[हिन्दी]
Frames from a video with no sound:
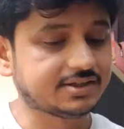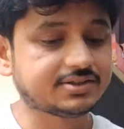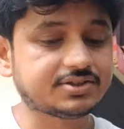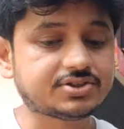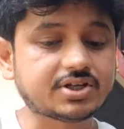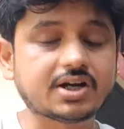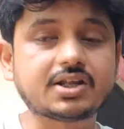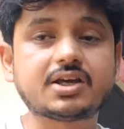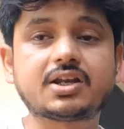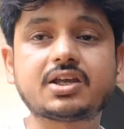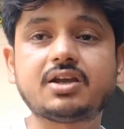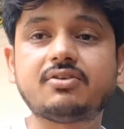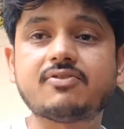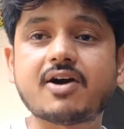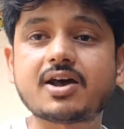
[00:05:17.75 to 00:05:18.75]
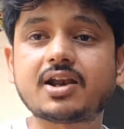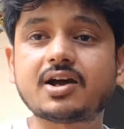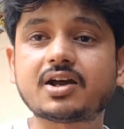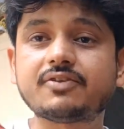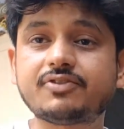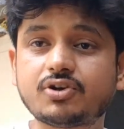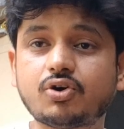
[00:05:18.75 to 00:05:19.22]
यहाँ से स्टार्ट करके वायर
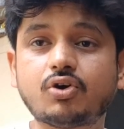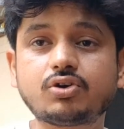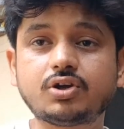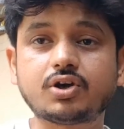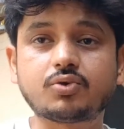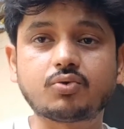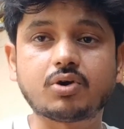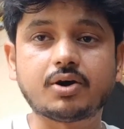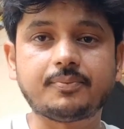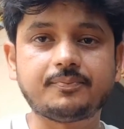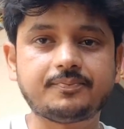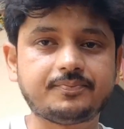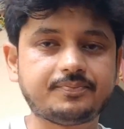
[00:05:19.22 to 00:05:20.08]
लगा के फिर ऑन करूंगा